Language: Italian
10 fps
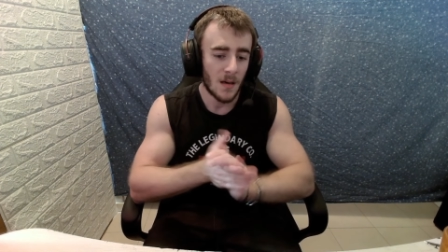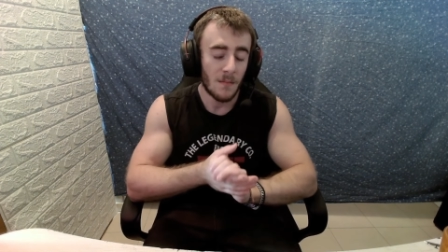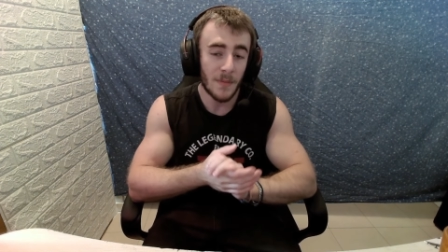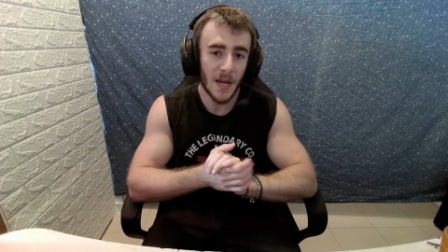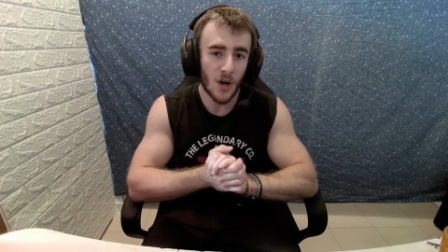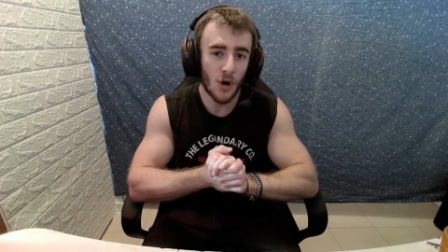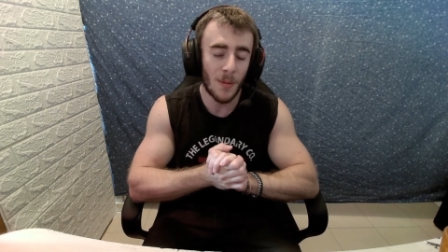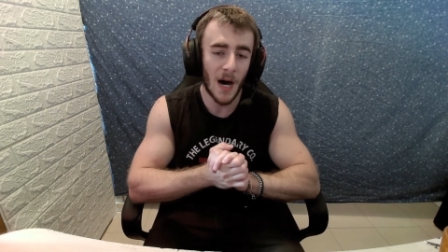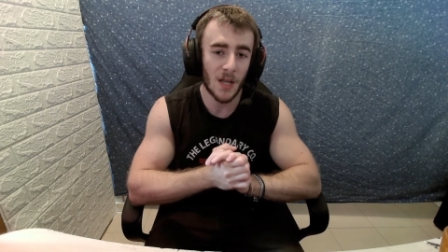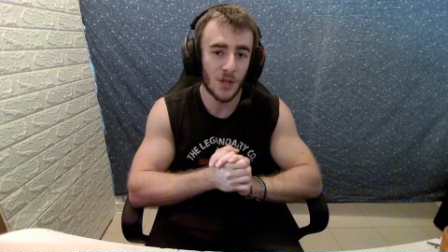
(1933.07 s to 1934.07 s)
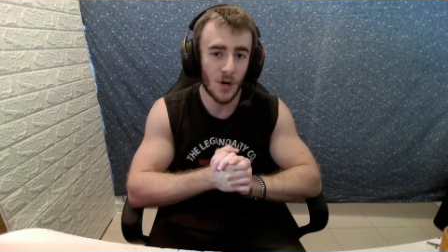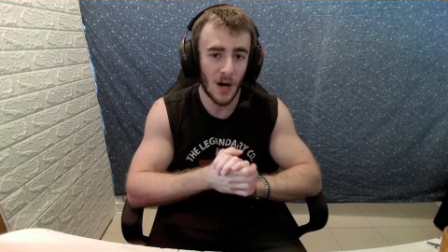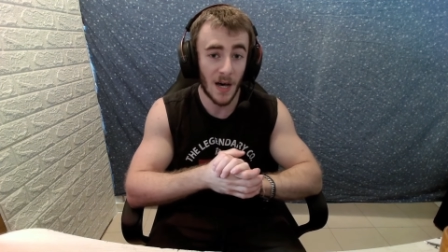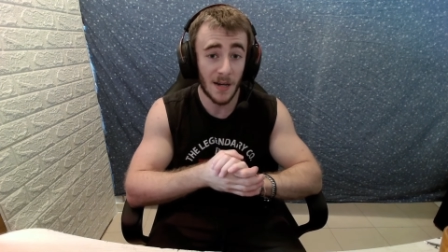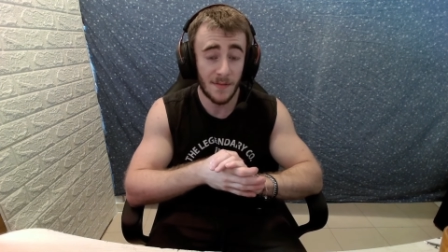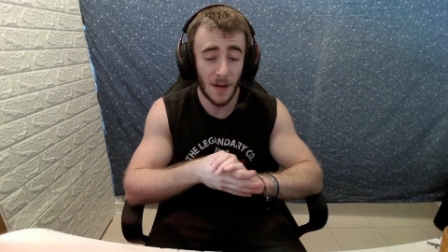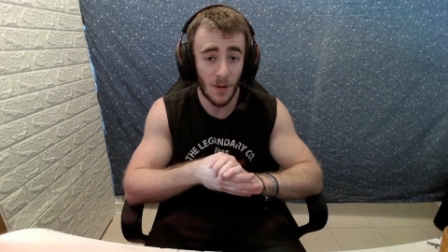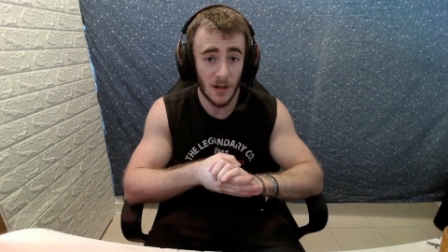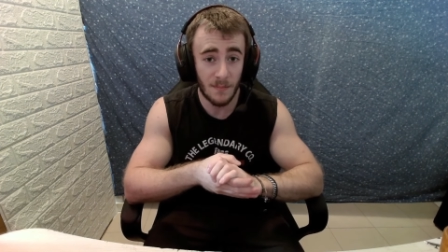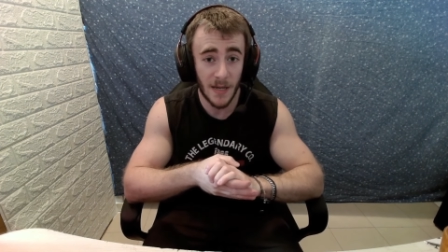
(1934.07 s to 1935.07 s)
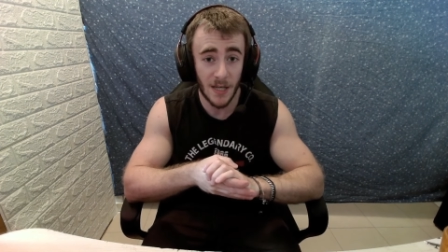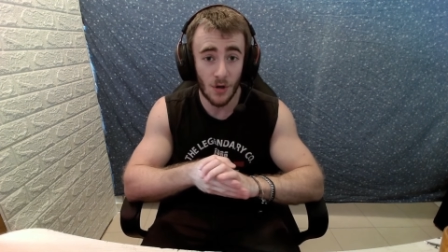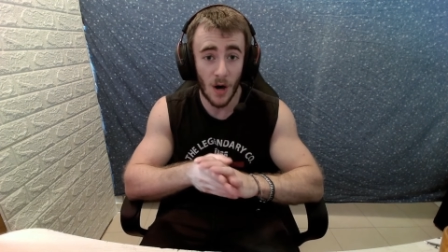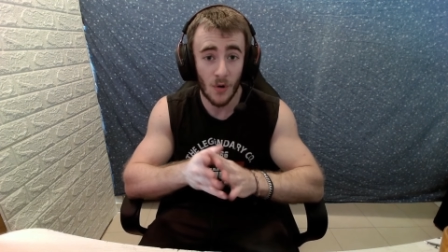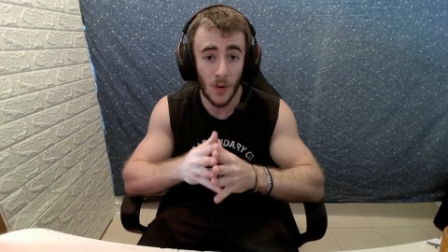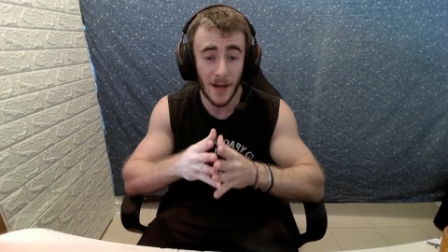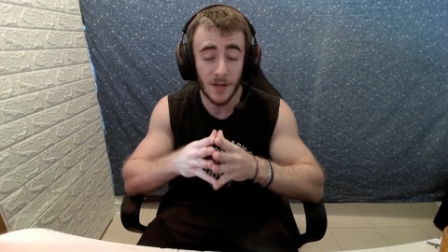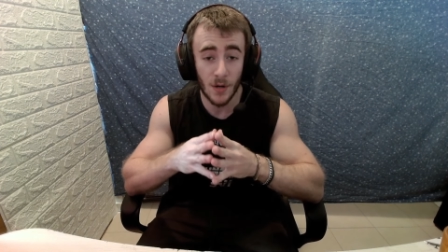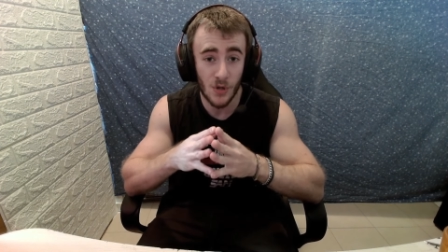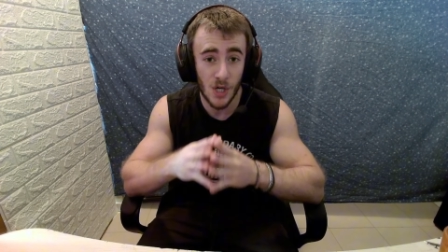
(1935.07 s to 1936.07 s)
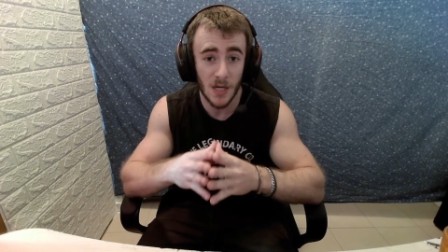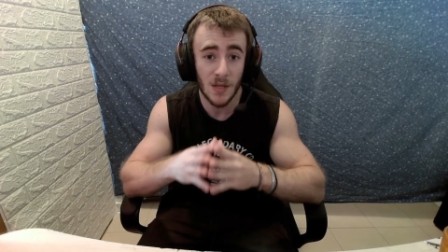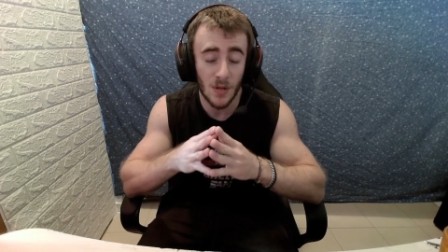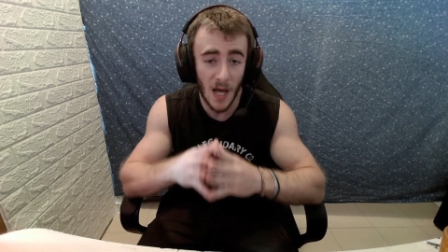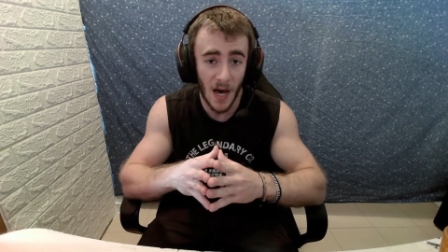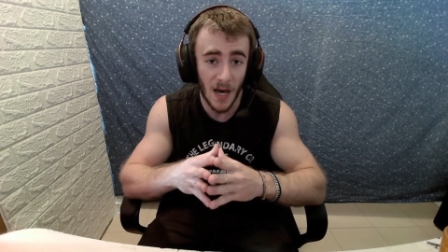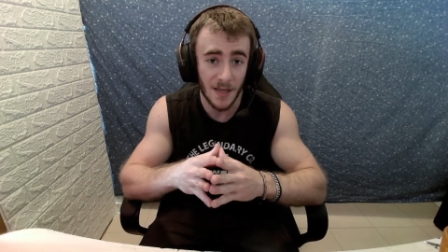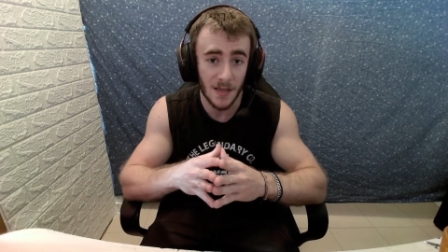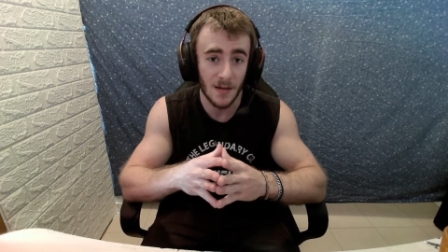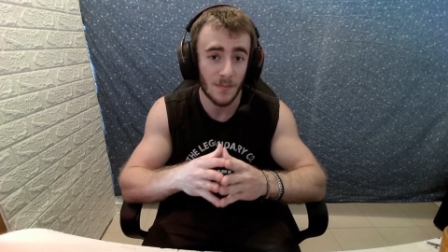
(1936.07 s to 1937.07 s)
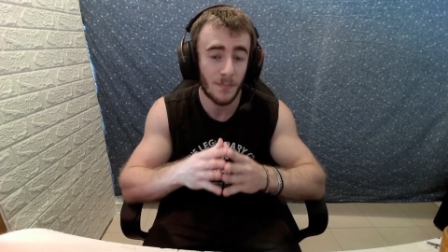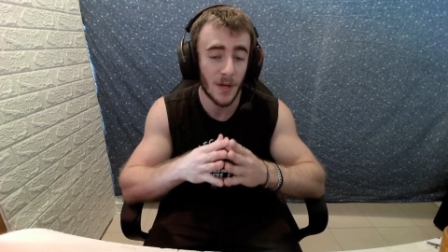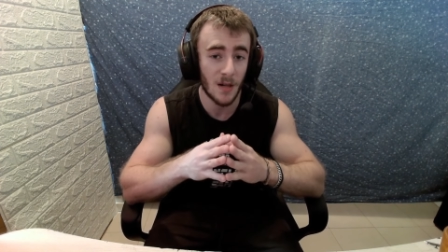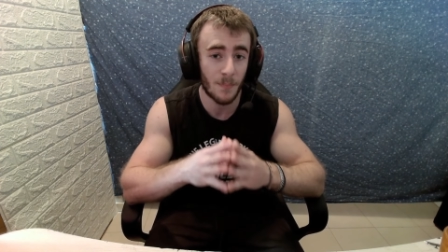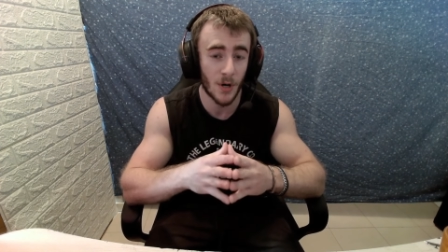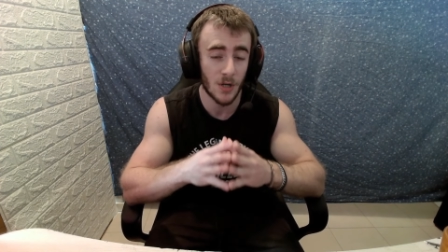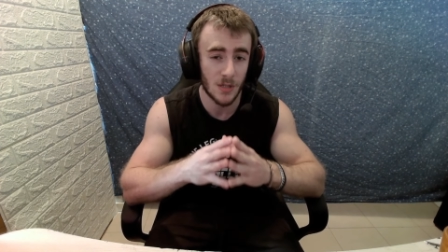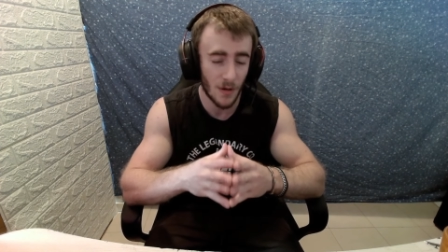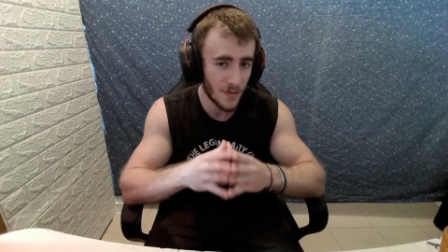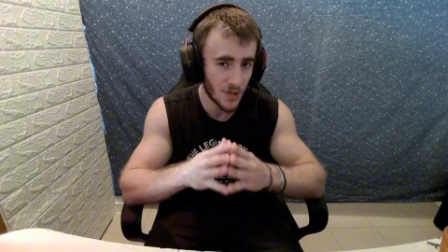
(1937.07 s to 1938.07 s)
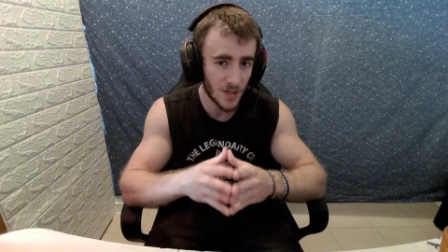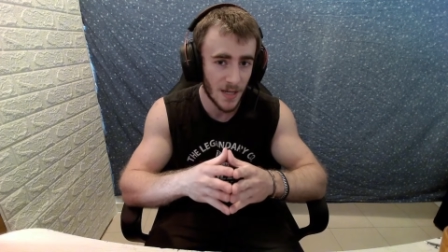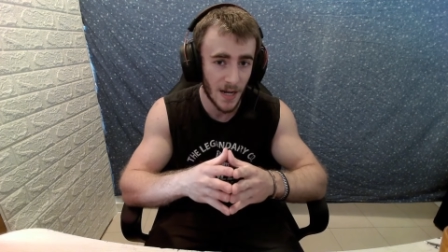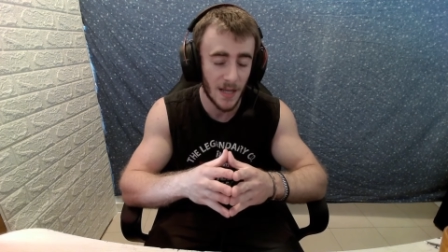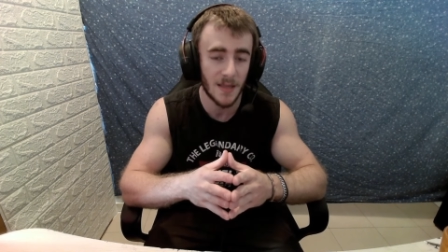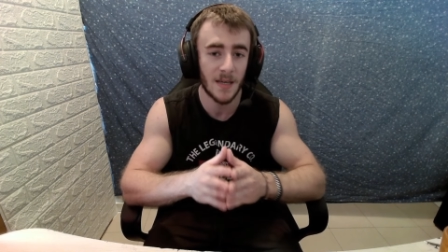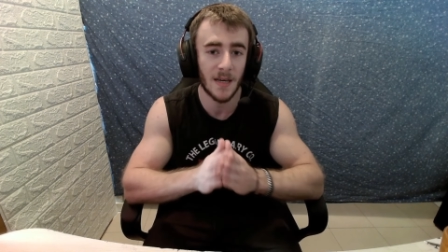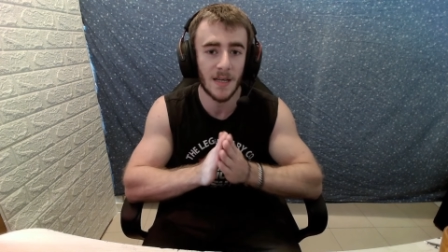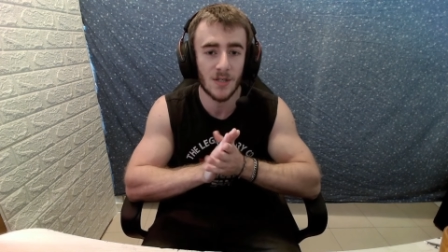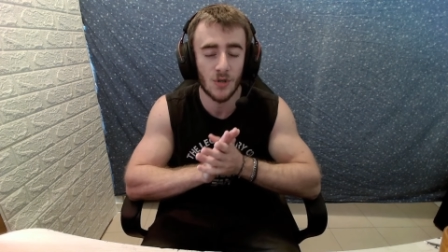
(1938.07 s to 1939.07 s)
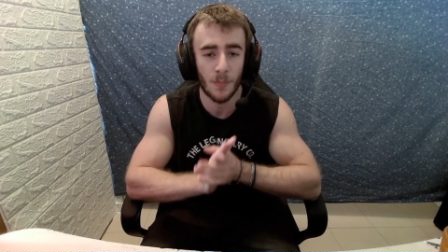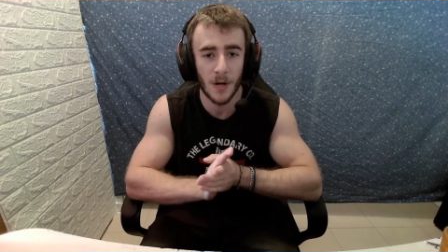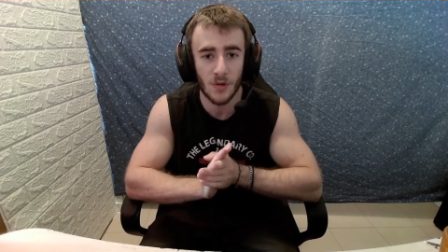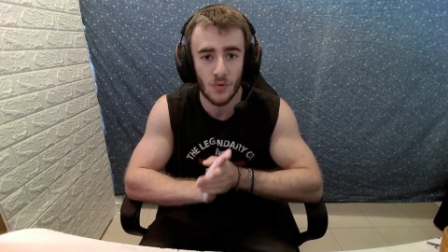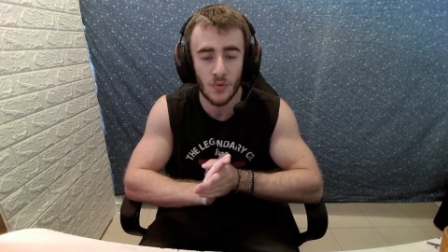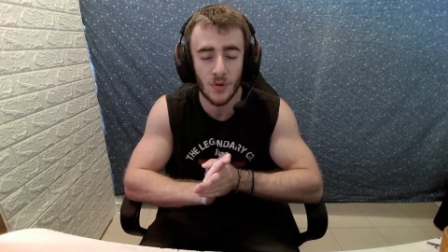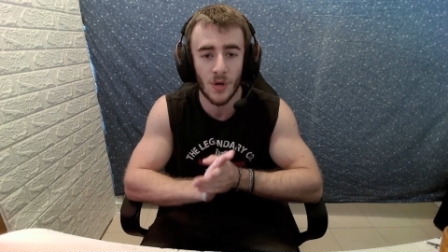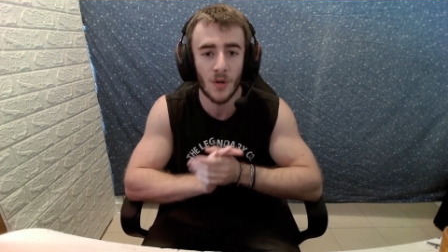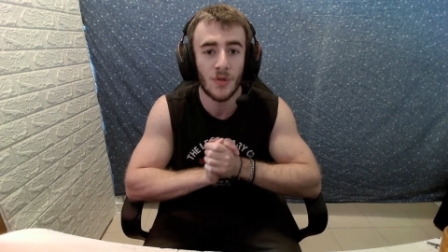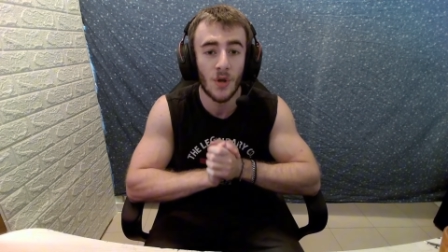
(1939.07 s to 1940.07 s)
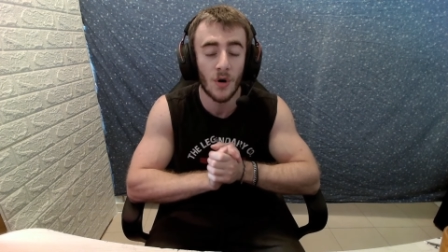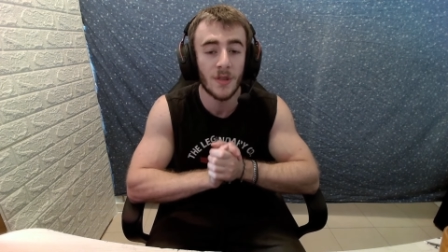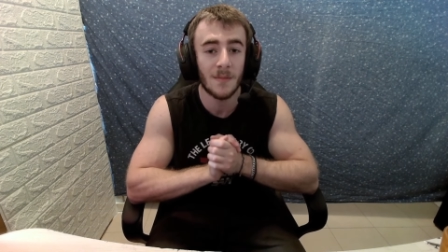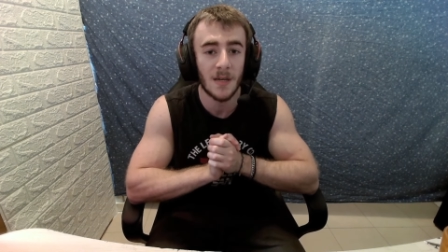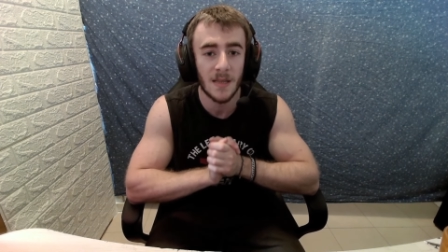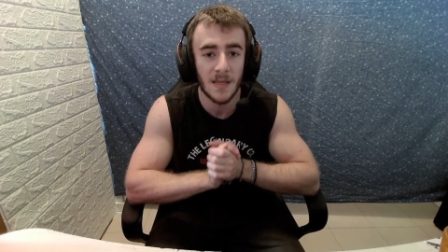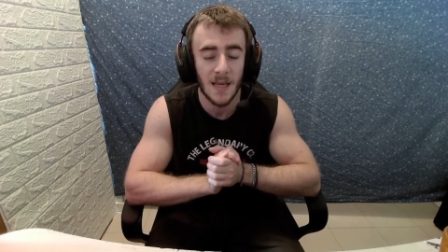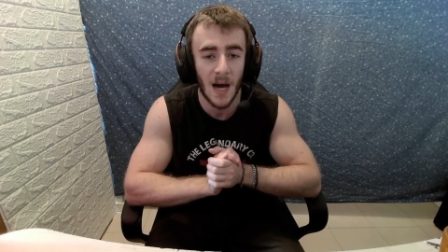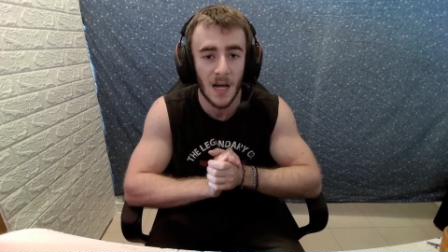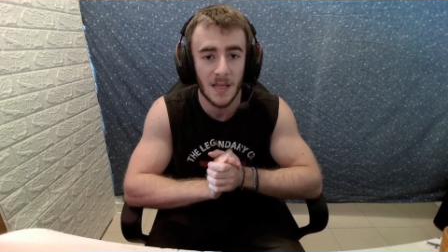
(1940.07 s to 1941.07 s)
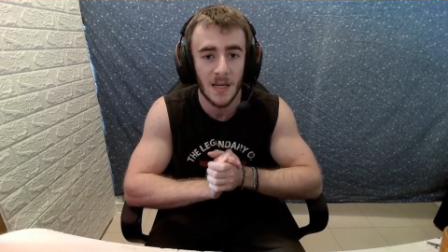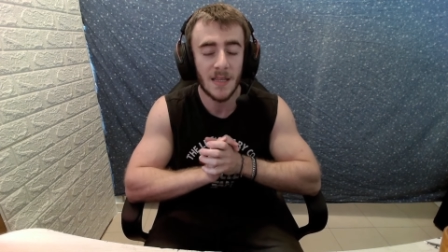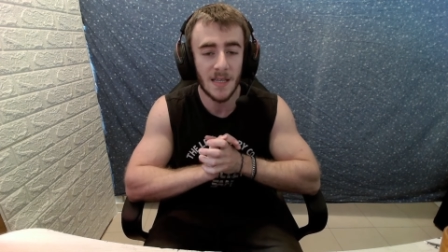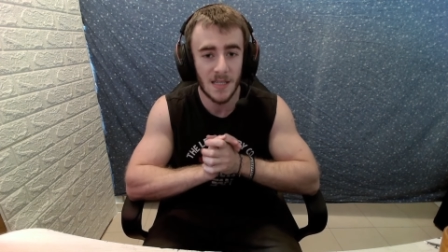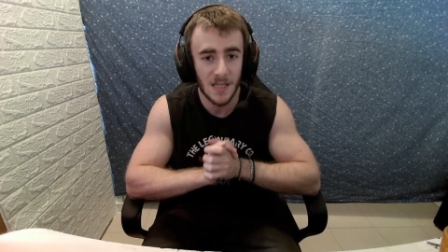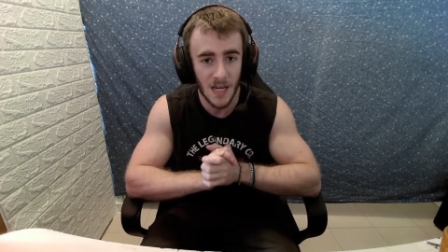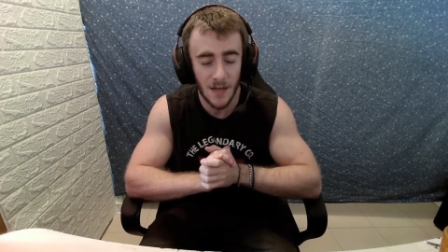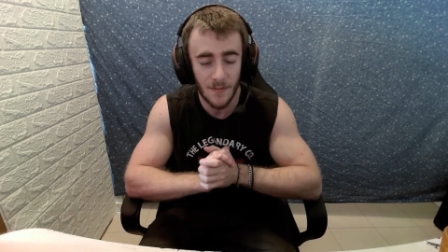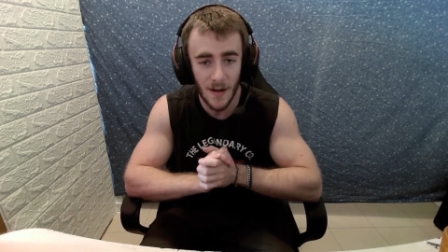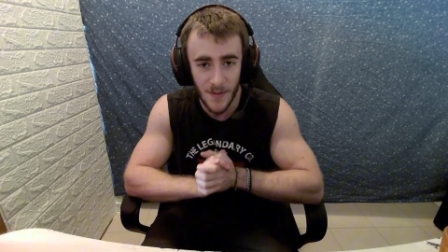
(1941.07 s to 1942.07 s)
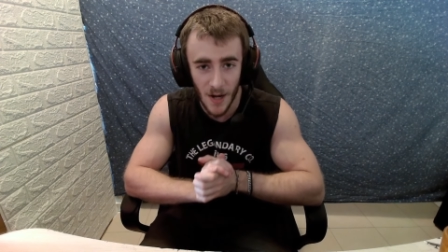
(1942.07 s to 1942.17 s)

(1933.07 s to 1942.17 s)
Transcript: Mi raccomando, arriviamo almeno a 400 like per il prossimo video di minorenni e soprattutto non dimenticate di iscrivervi a